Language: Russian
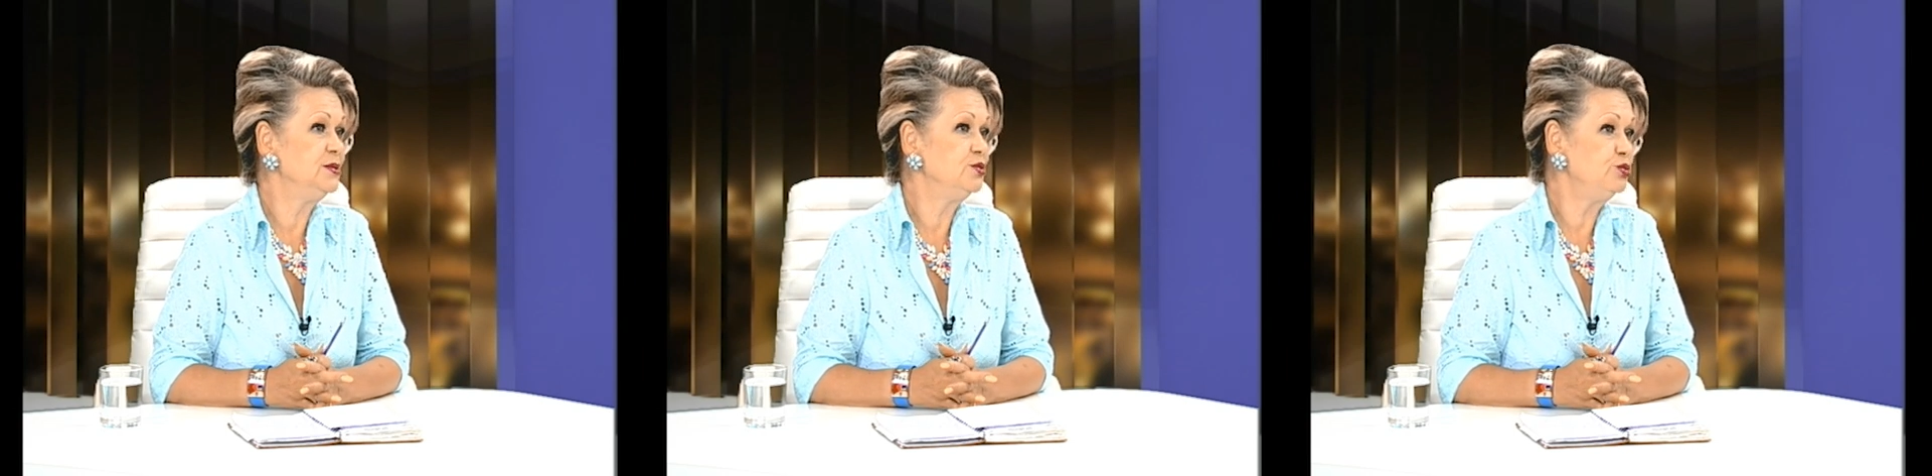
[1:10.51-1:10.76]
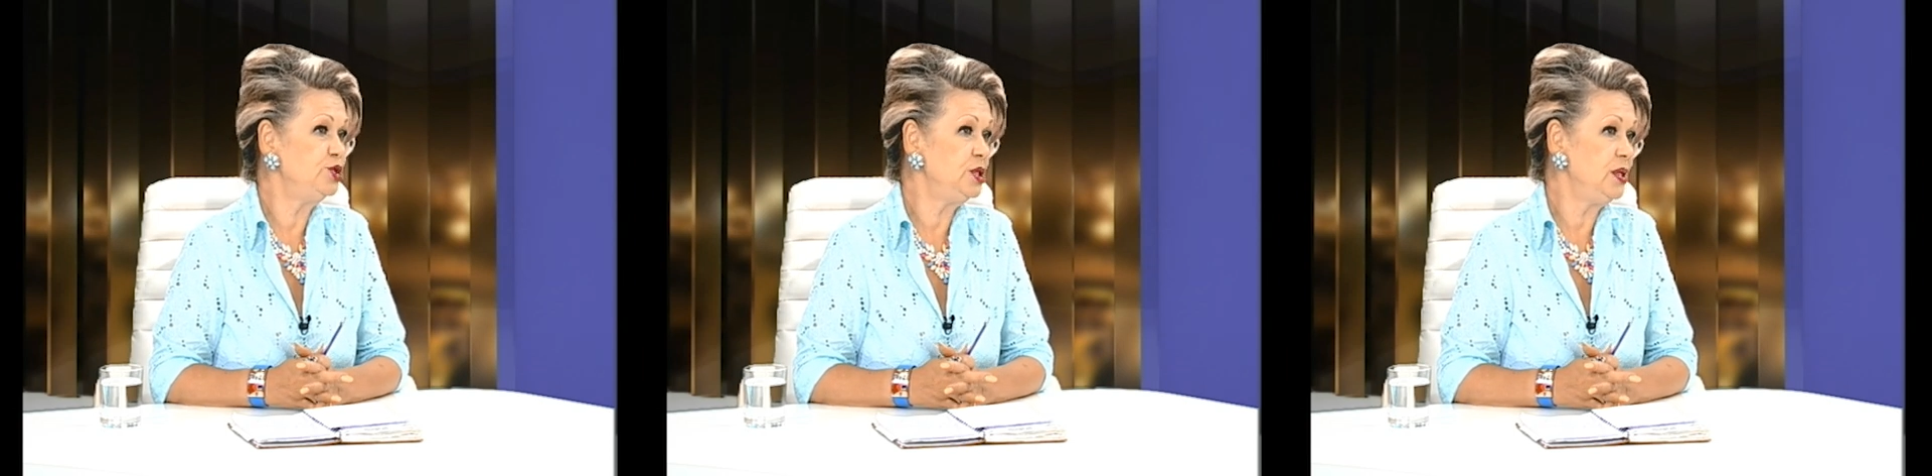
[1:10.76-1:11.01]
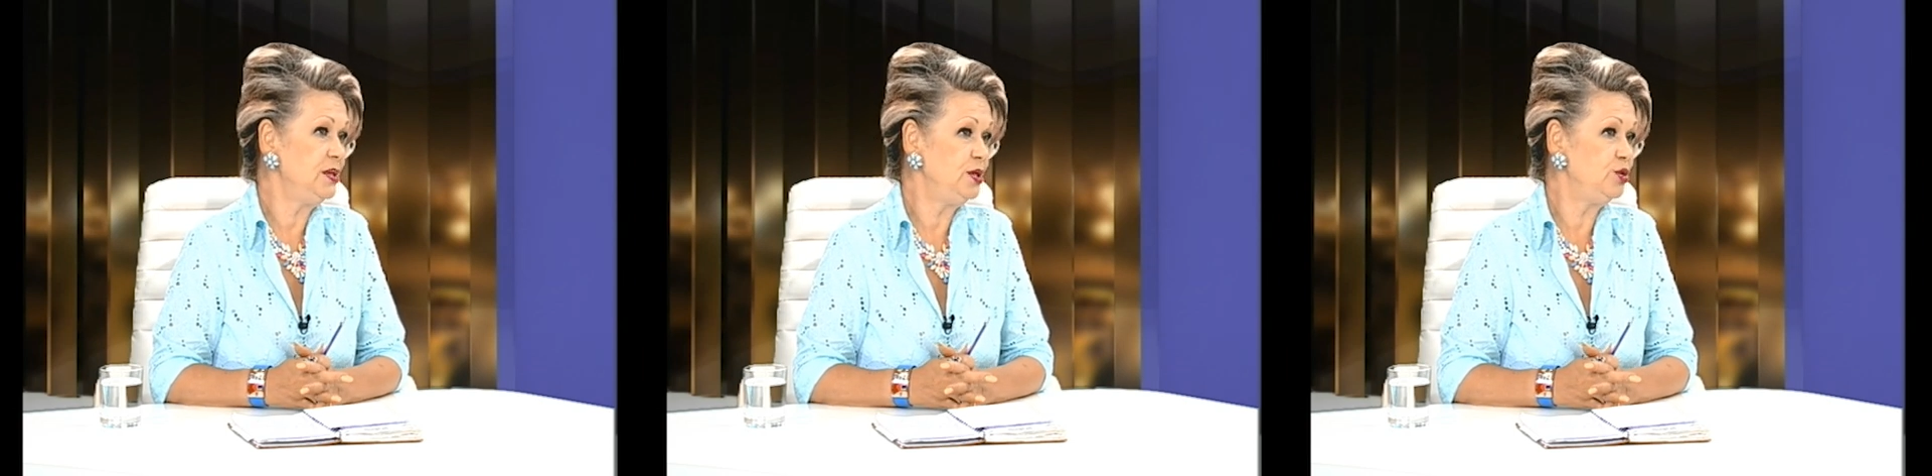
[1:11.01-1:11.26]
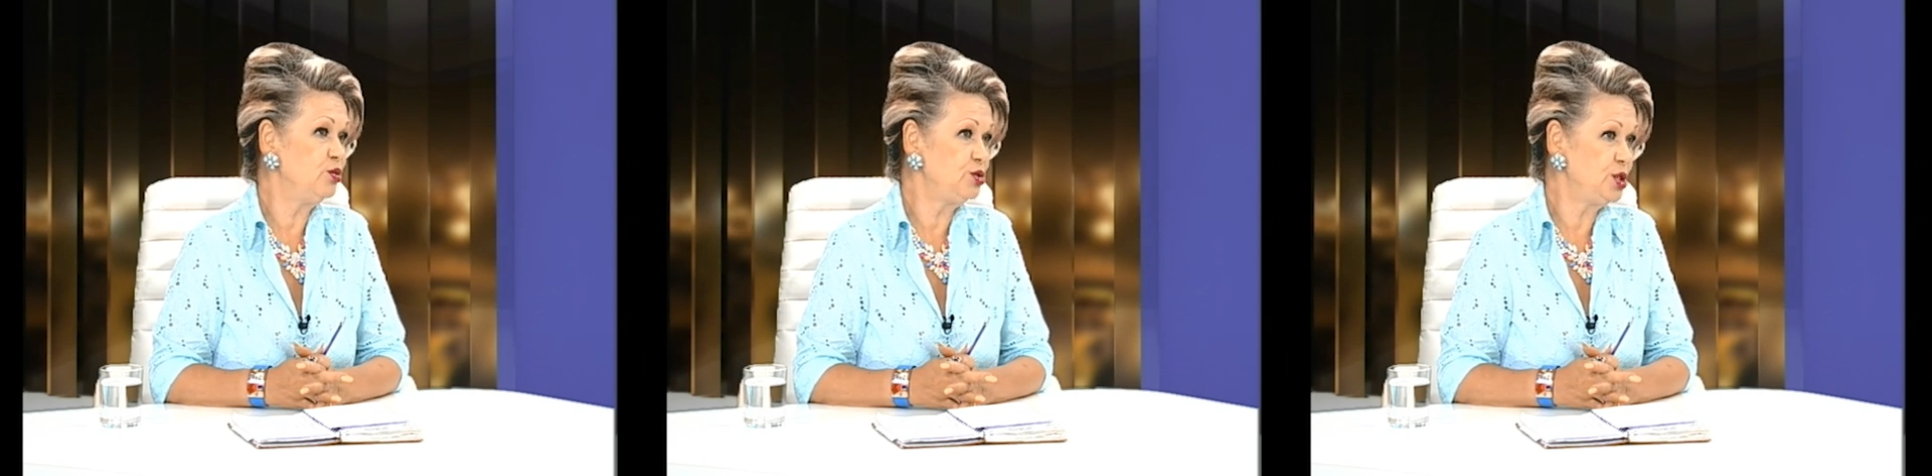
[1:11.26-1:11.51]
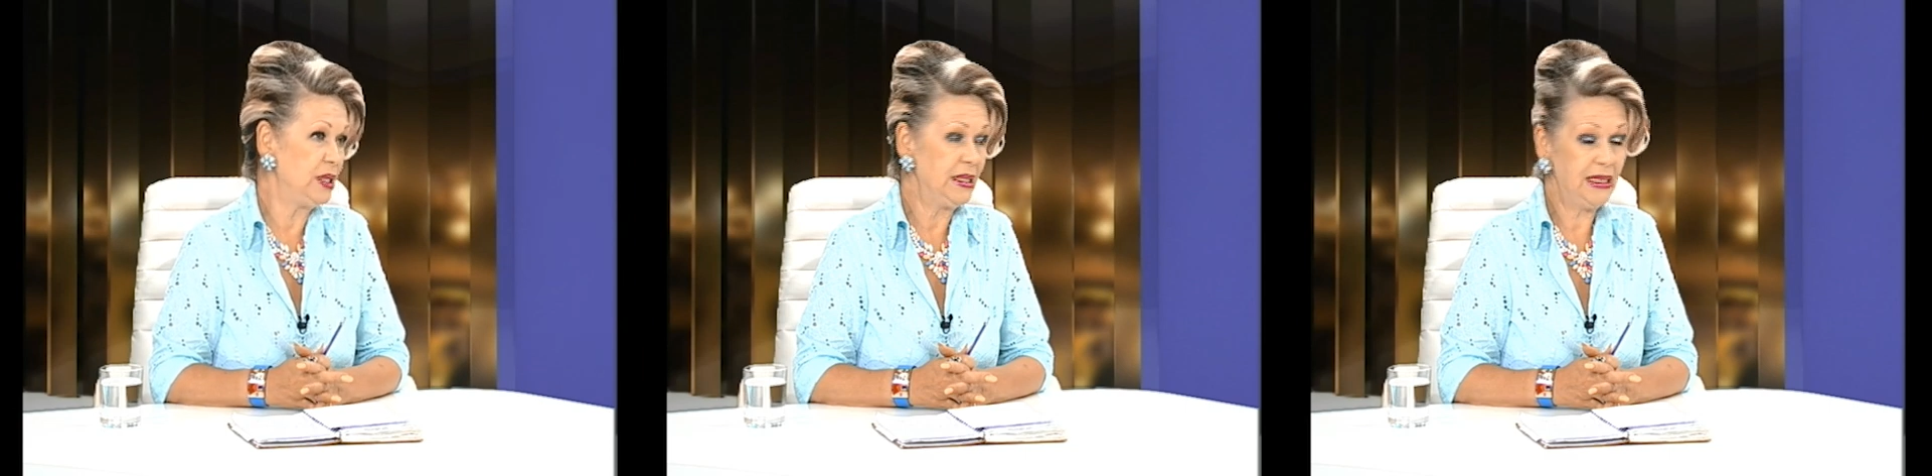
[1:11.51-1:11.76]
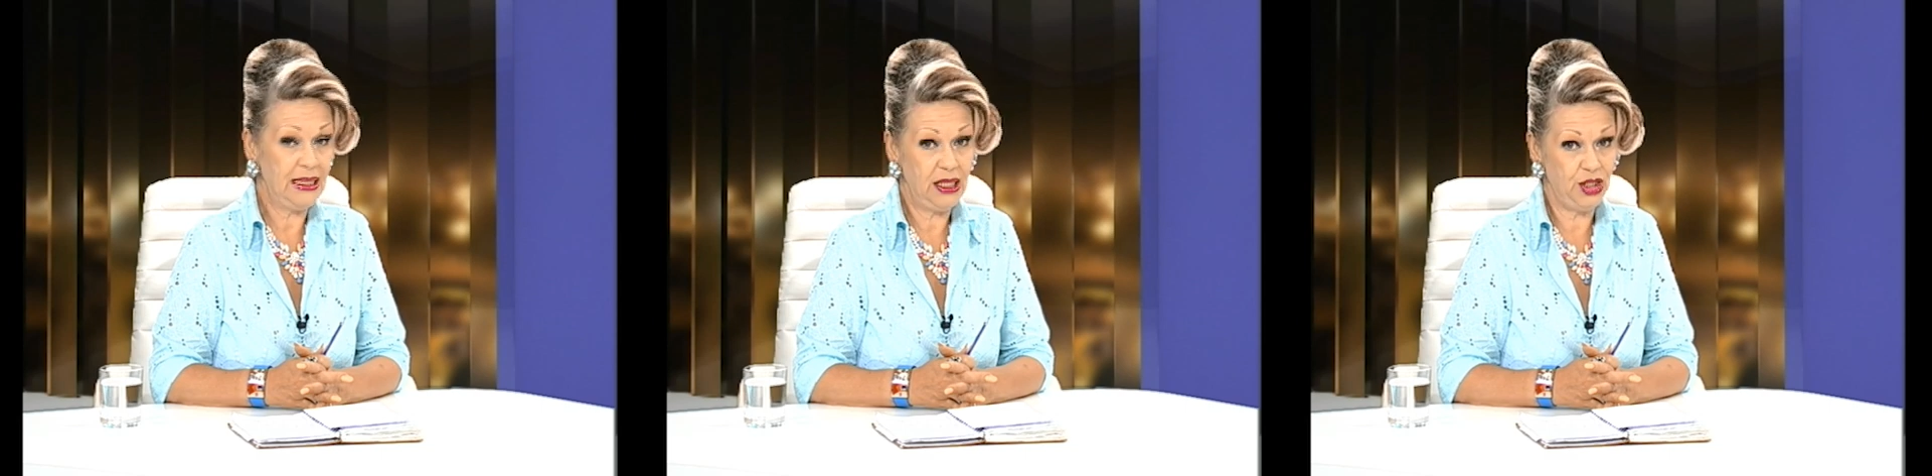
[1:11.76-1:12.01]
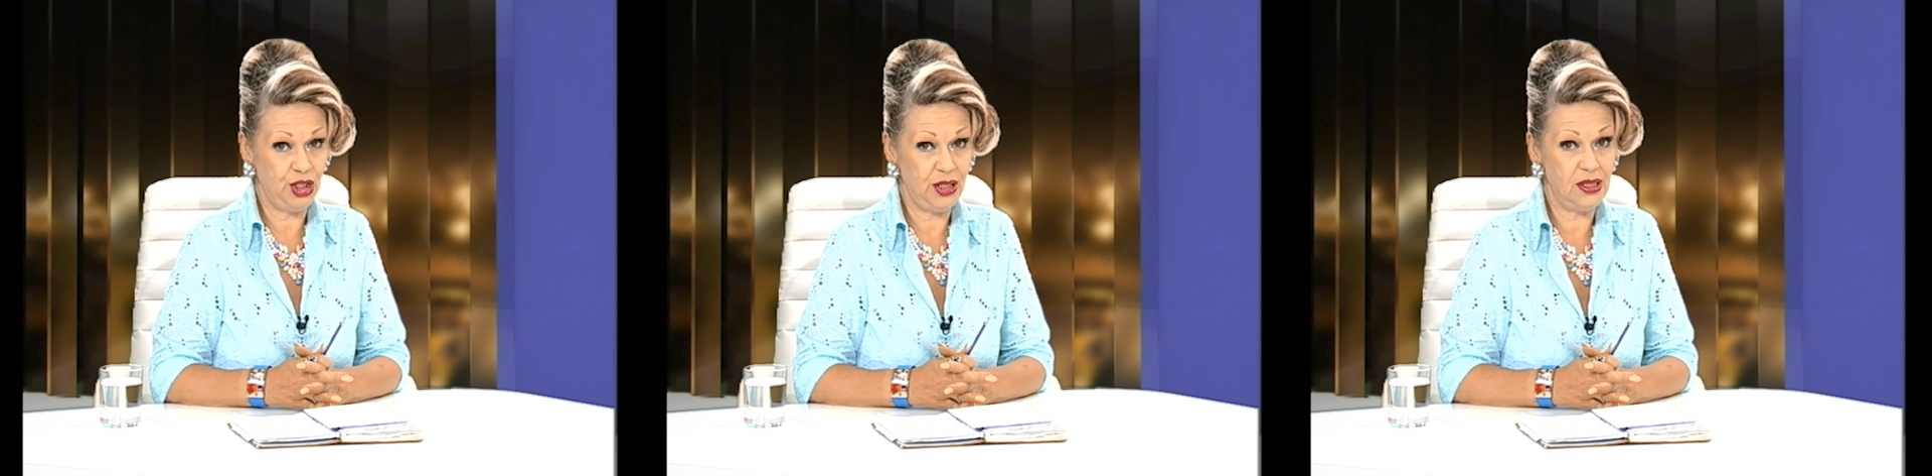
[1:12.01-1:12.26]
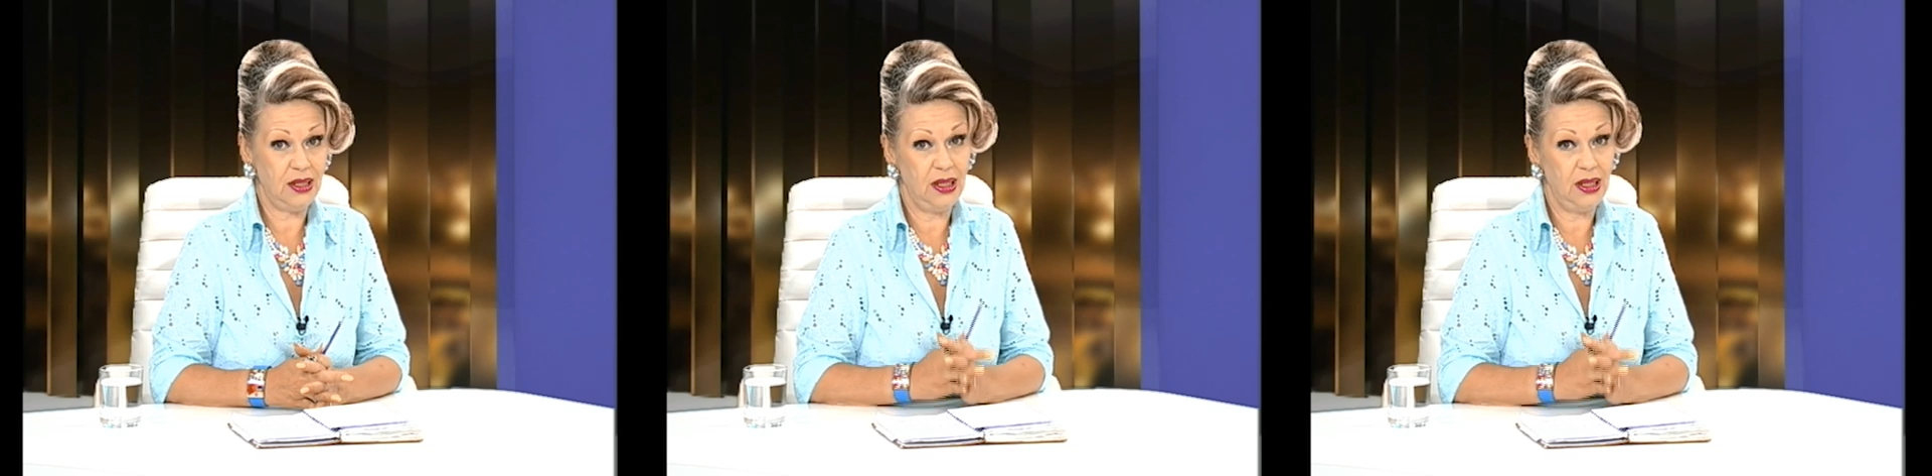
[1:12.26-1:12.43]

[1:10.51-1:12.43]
нужно и должно лечить.